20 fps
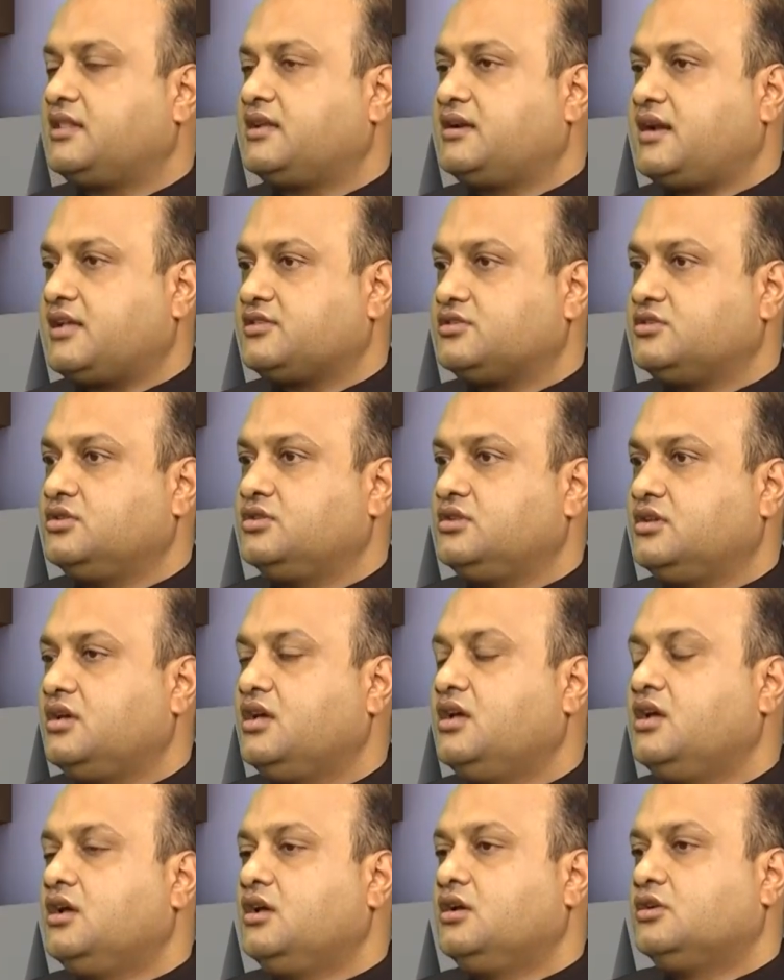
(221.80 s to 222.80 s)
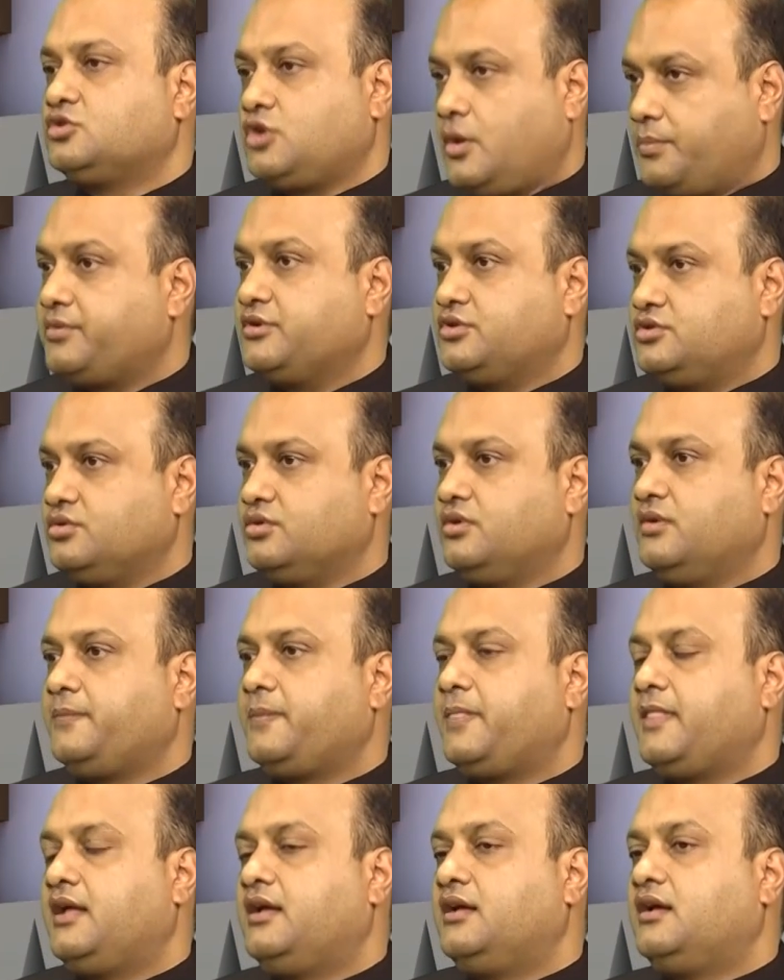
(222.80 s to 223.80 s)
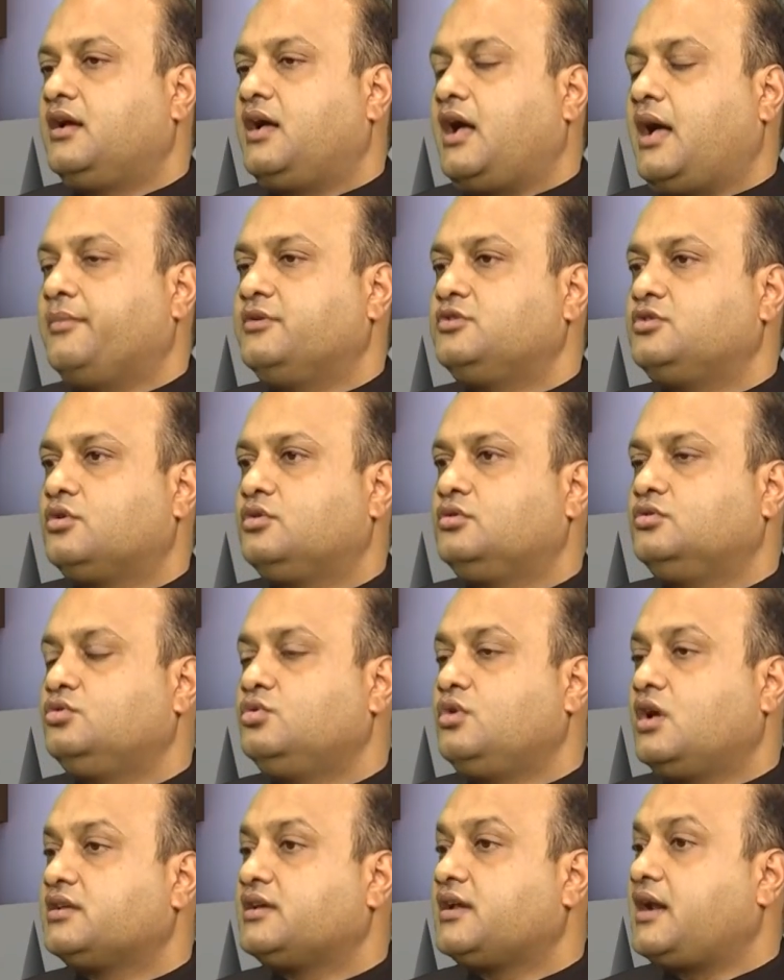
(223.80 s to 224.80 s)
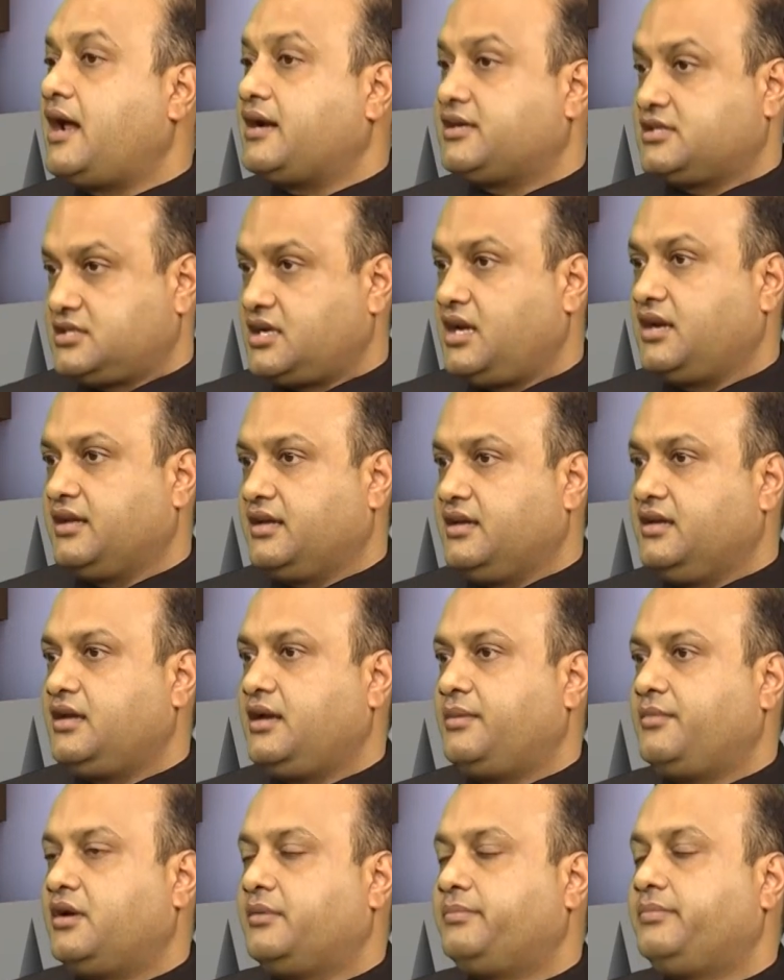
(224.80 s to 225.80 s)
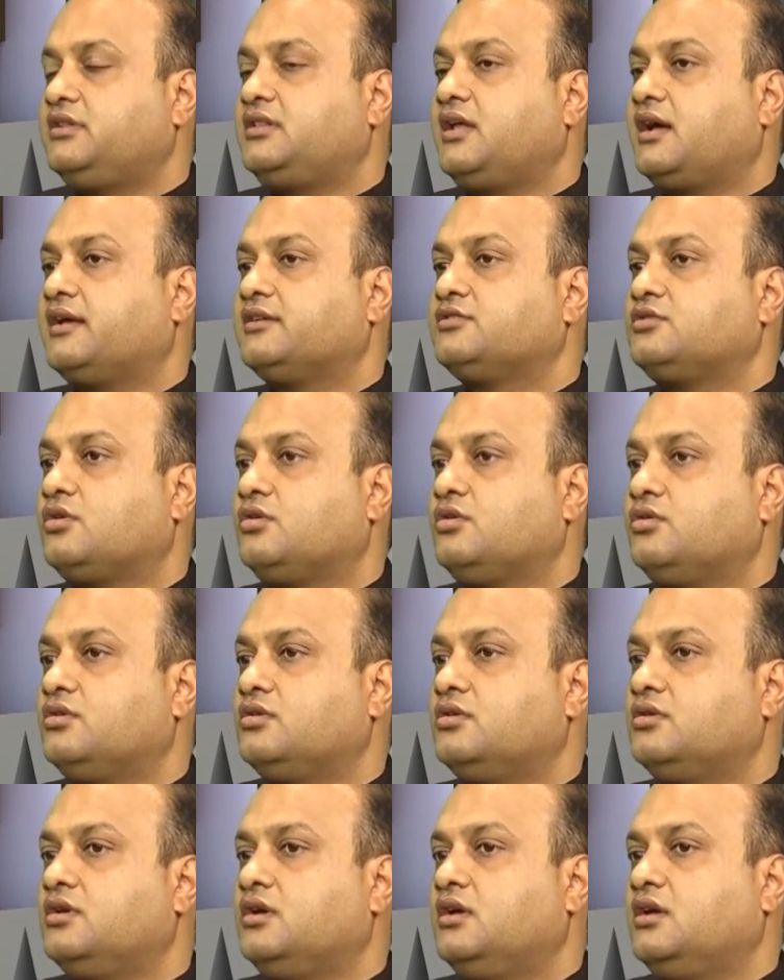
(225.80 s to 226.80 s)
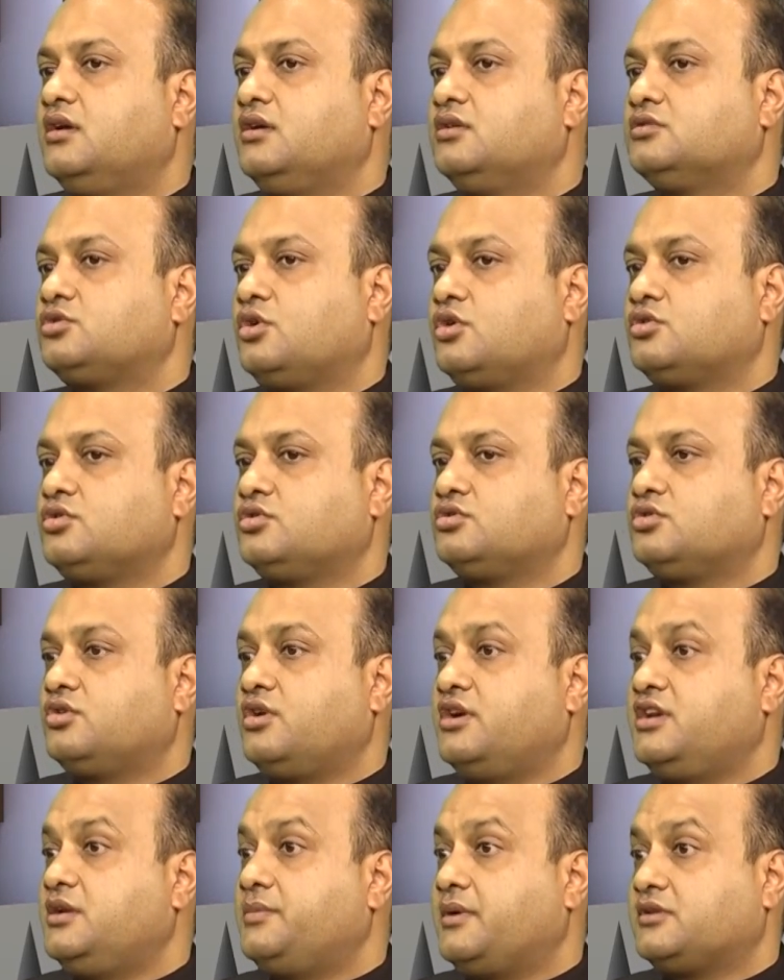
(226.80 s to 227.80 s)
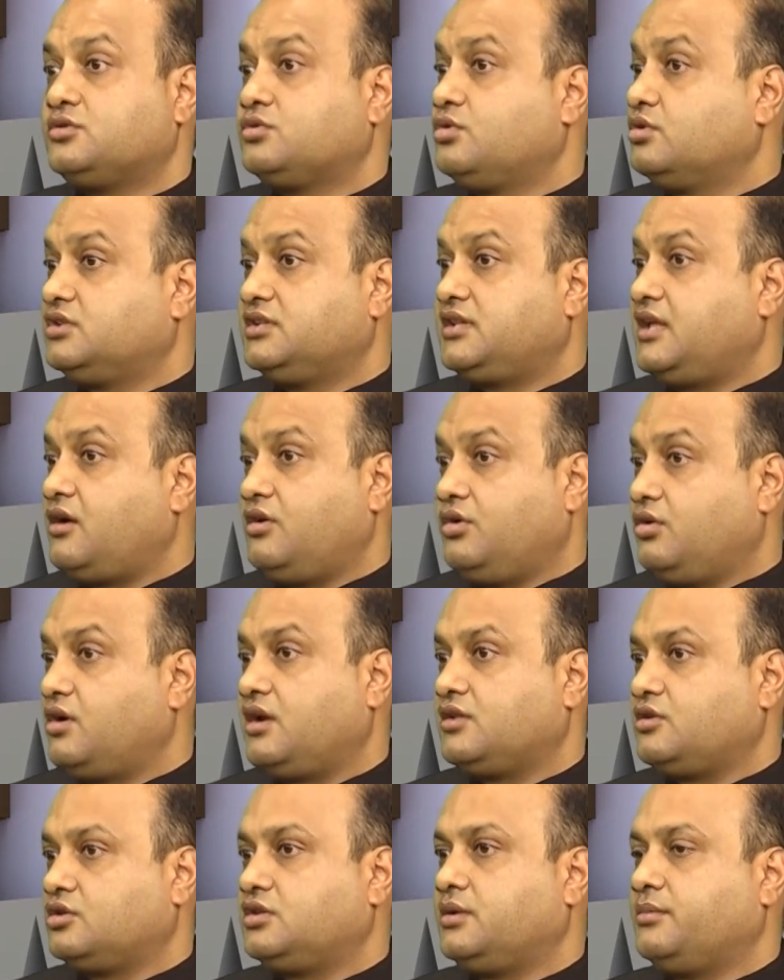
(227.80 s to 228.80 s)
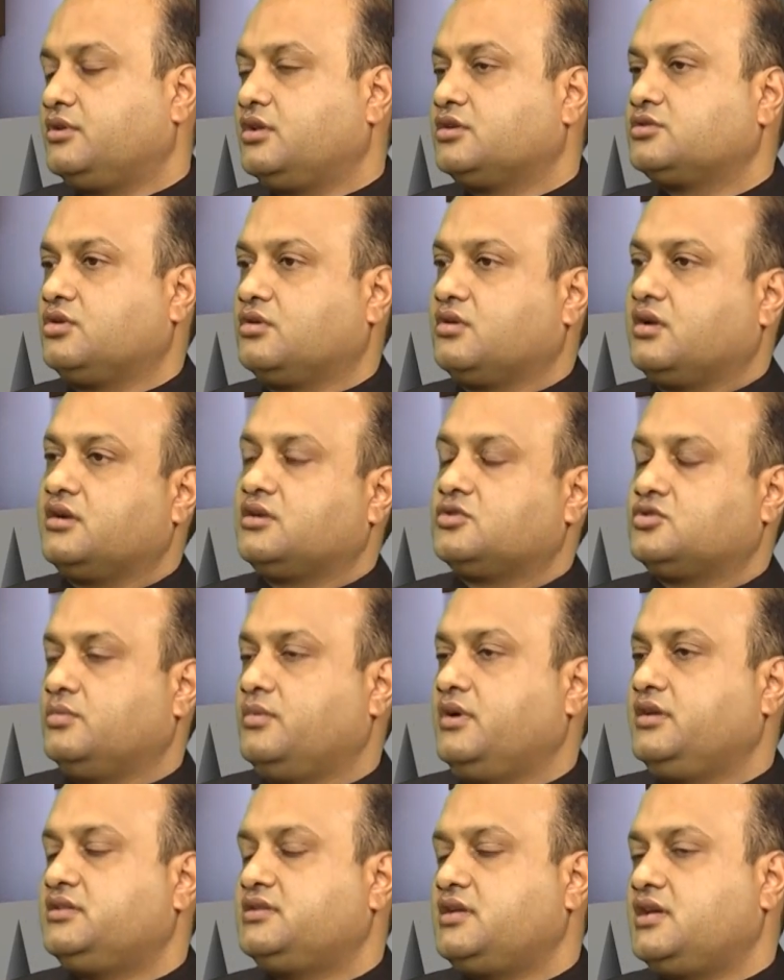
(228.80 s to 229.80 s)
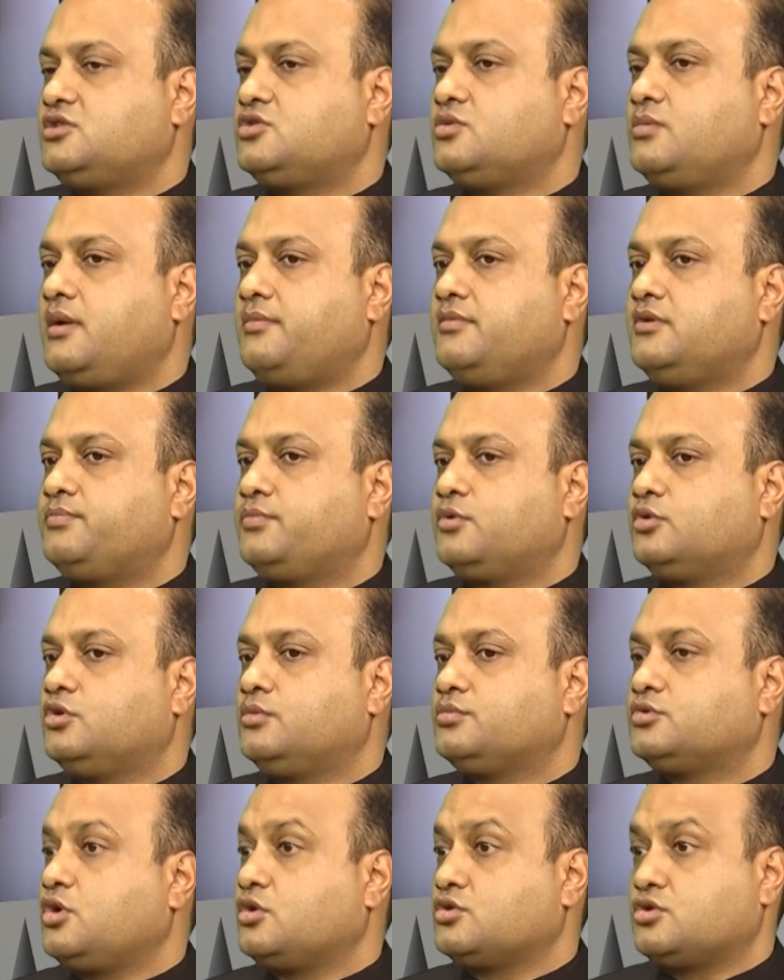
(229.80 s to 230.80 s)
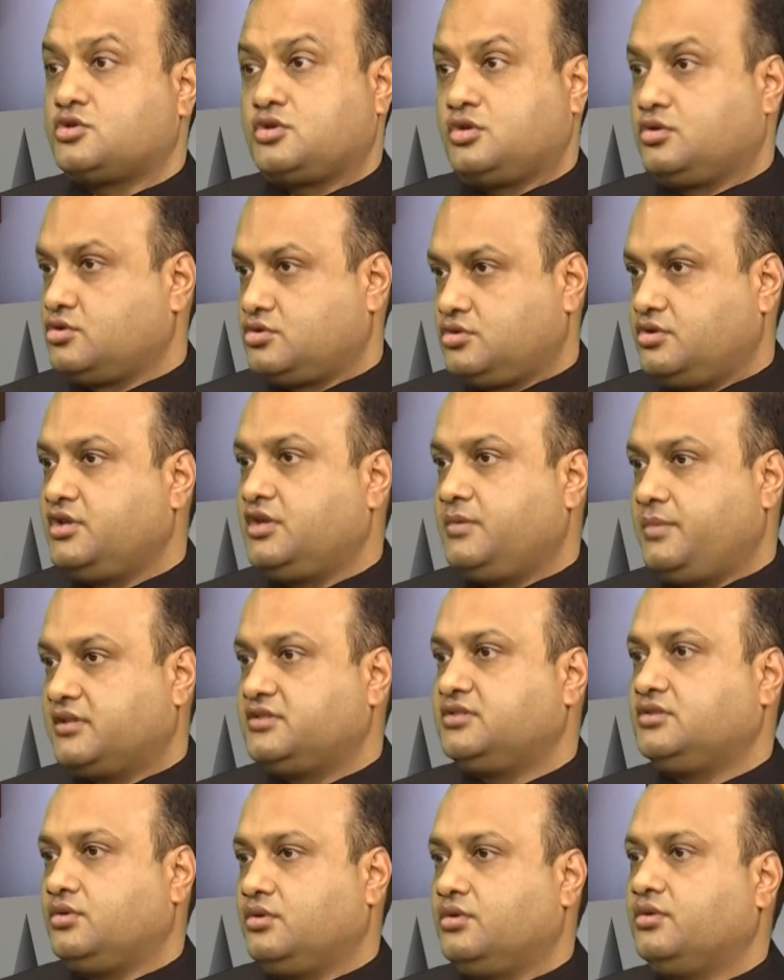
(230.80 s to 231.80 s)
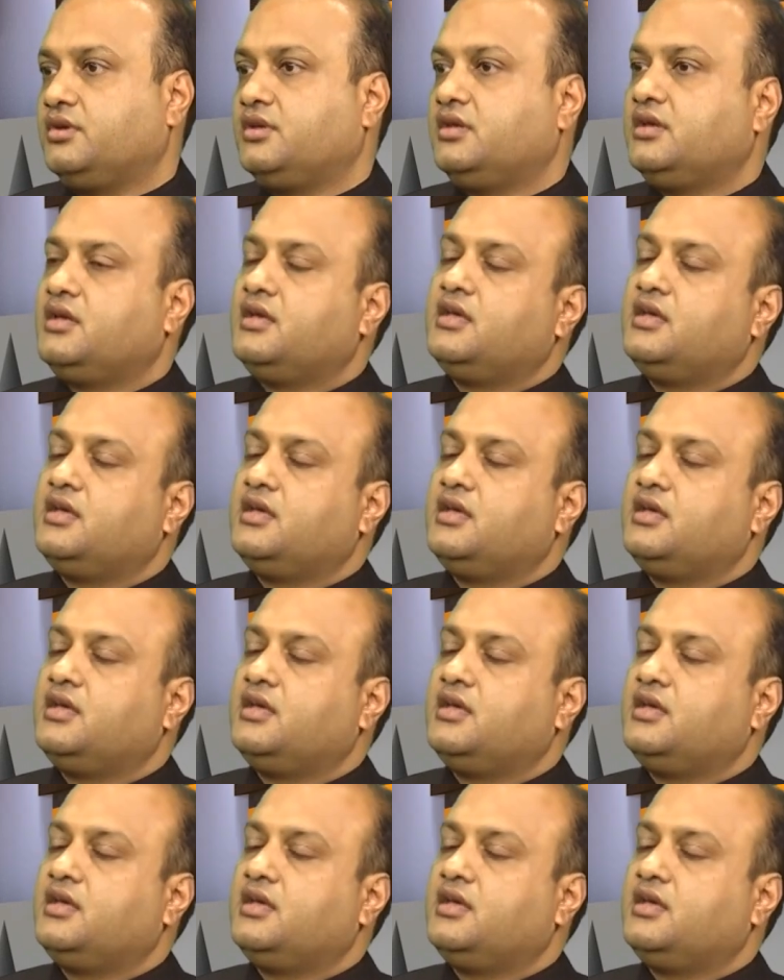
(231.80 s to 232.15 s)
তাদের রাজনৈতিক সব কিছু আমি যখন দু সালে আমার পিতাকে যখন ষড়যন্ত্র করে নির্বাচন করতে দেওয়া হলো না তত্ত্বাবধায়ক সরকারের সময় সেই সময় আমি প্রথম সংসদ সদস্য নির্বাচিত হই